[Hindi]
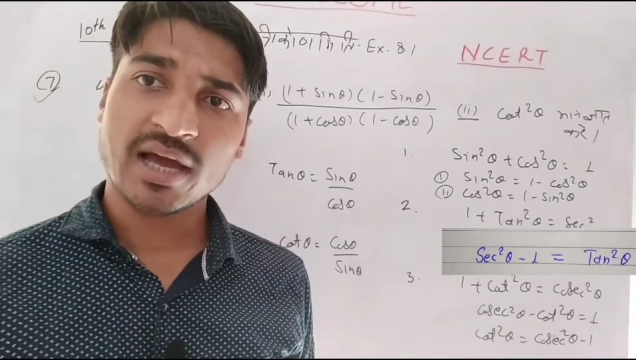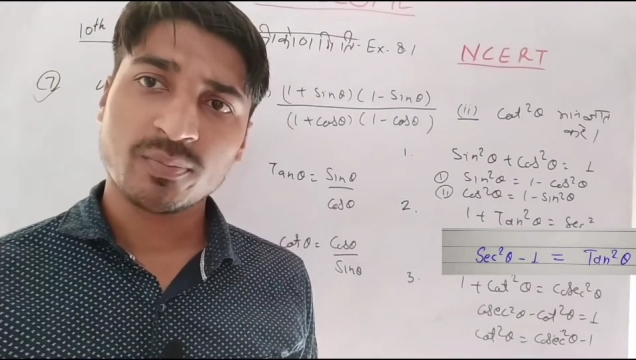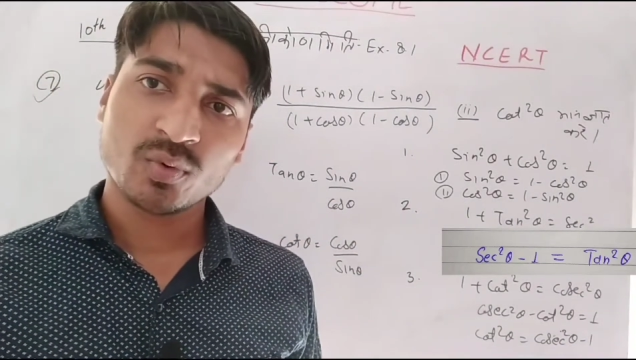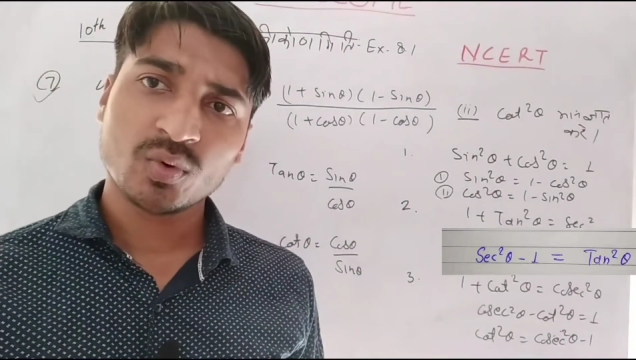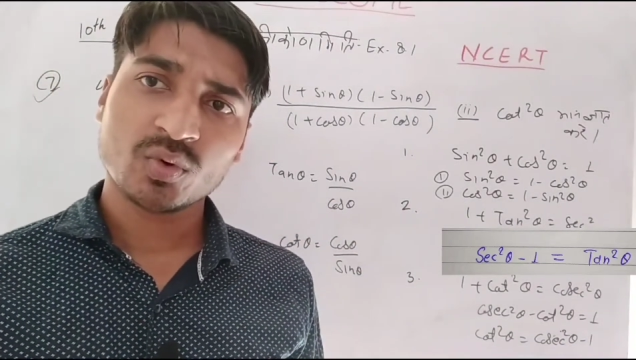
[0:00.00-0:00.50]

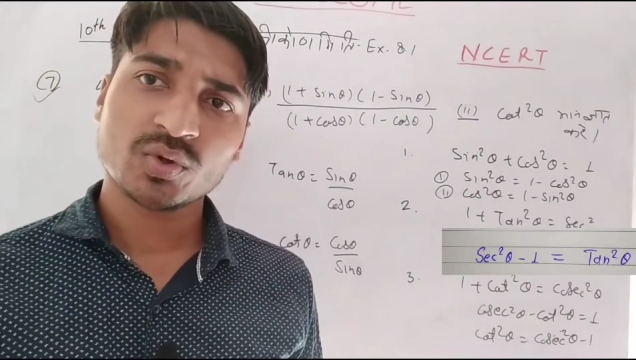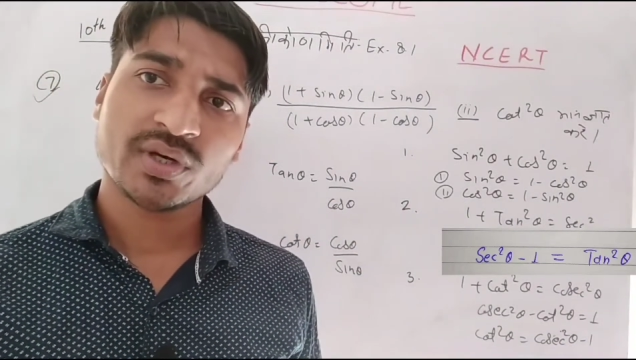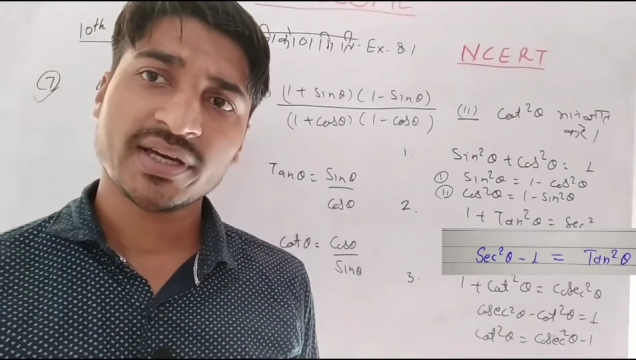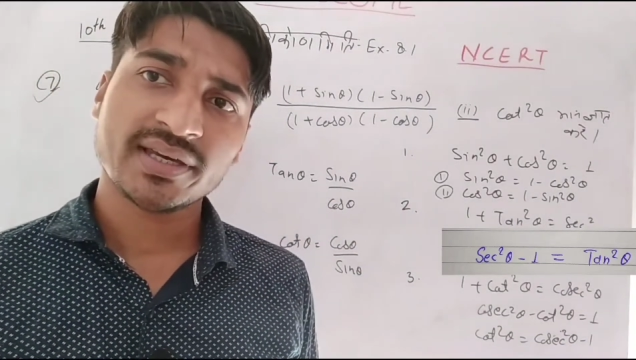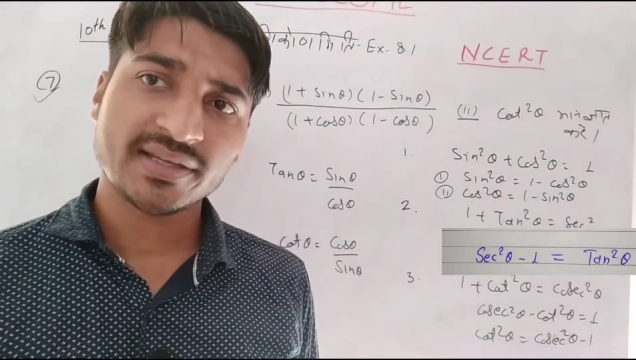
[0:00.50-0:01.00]
आप लोगों को जो
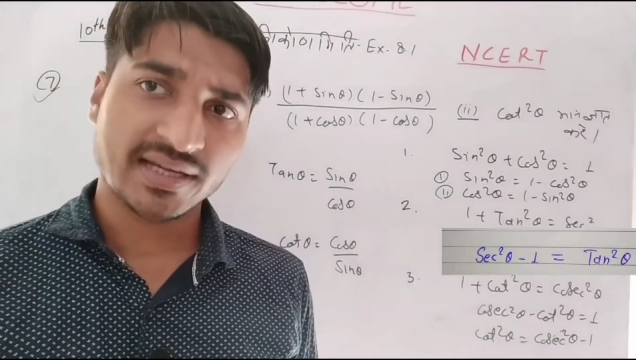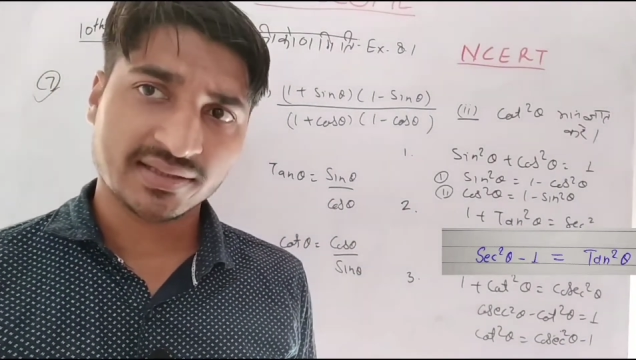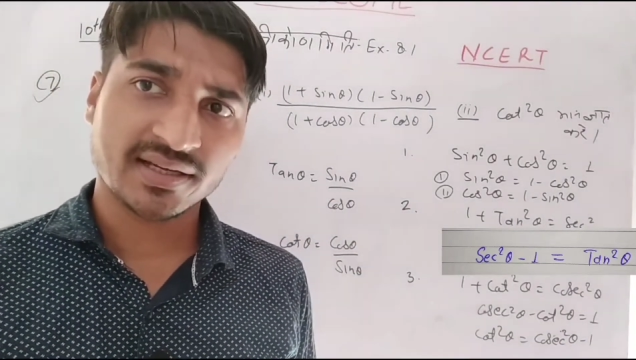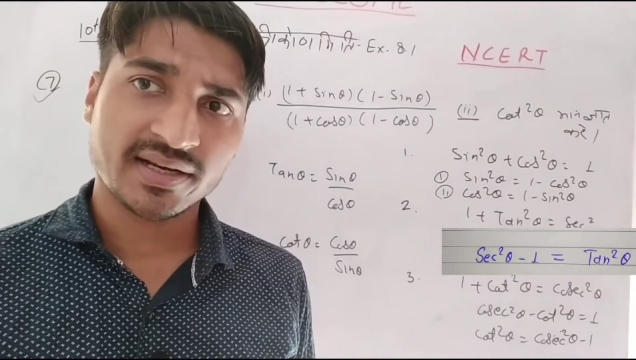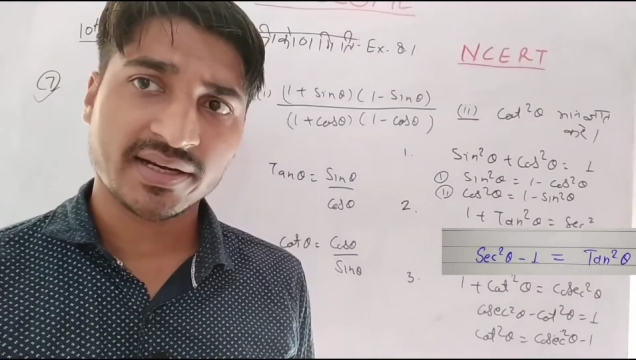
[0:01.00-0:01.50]
है याद
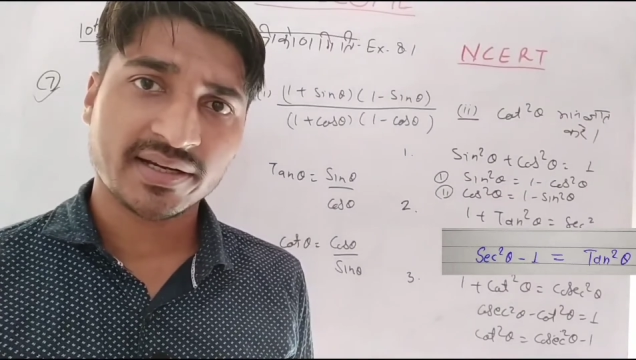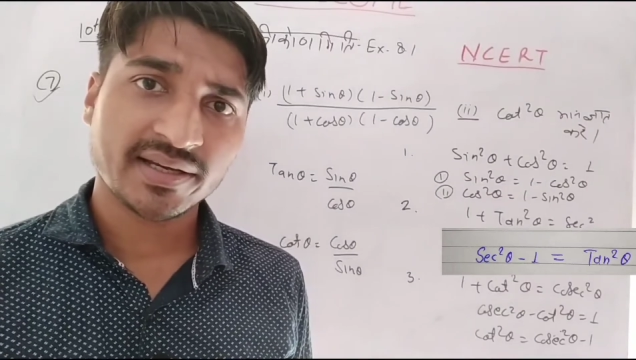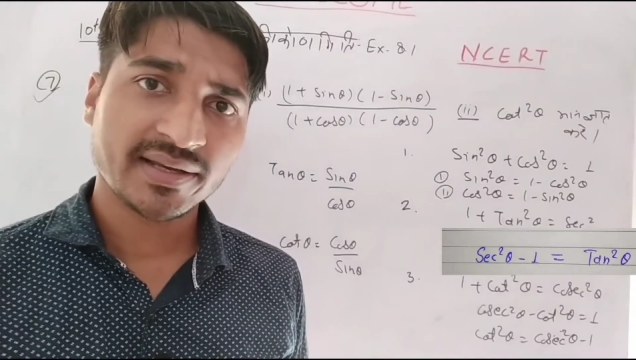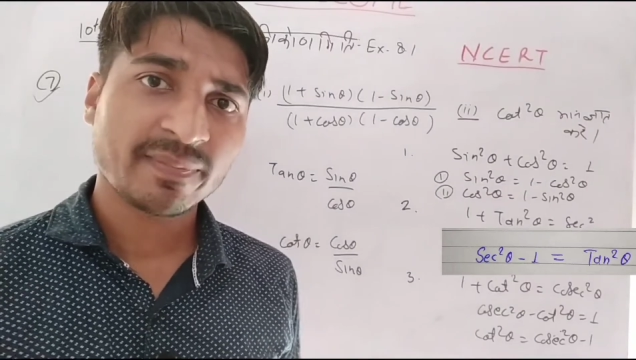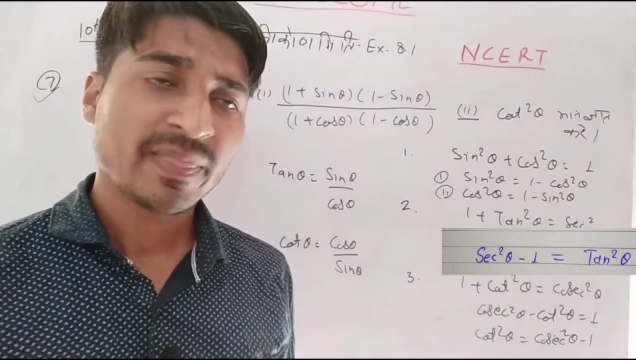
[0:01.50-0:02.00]
करना है
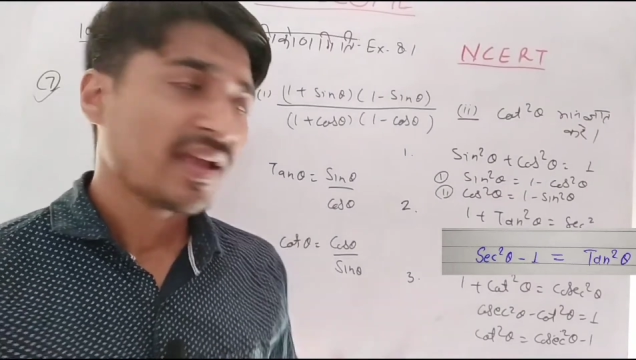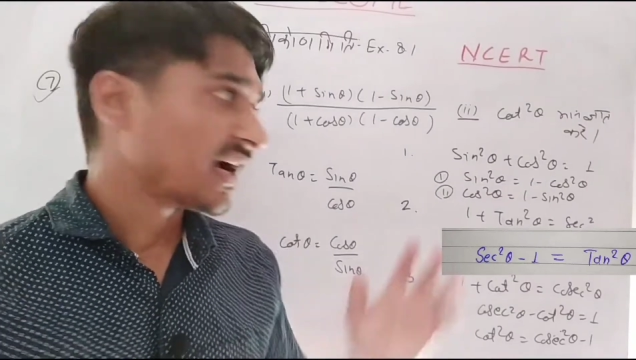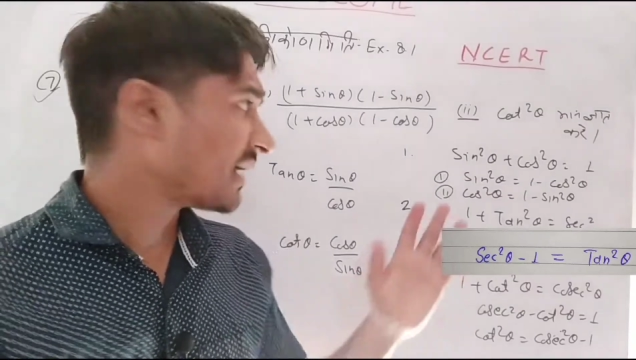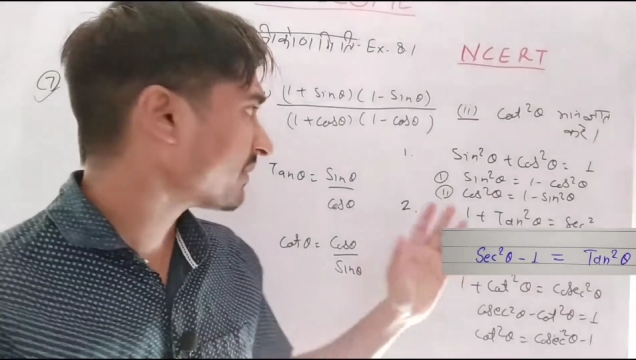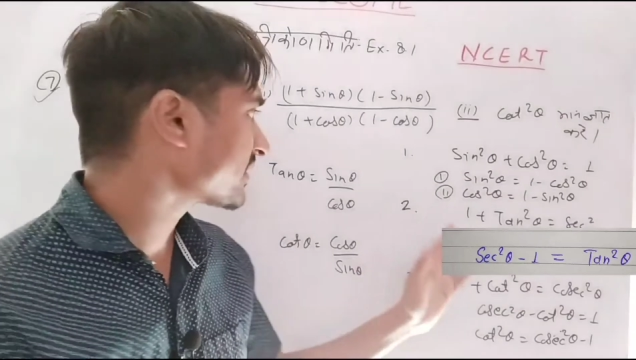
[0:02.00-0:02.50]
ठीक है
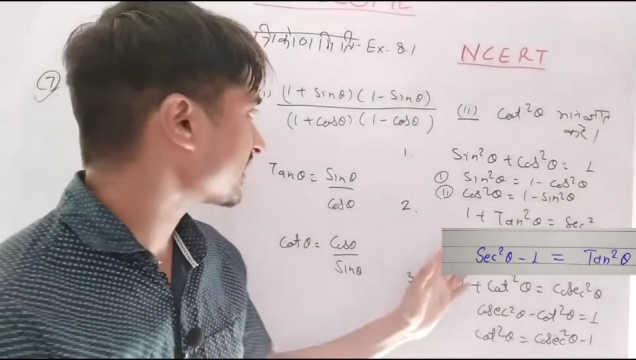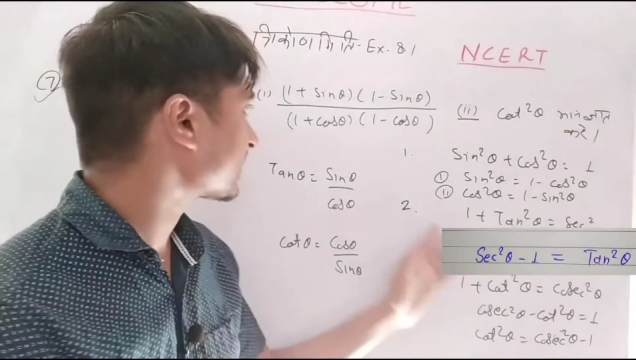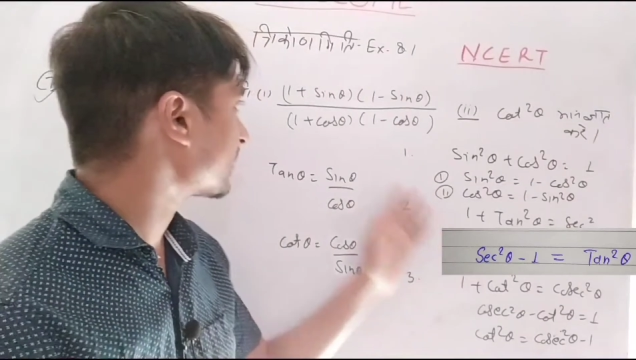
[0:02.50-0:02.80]
अब हम चलते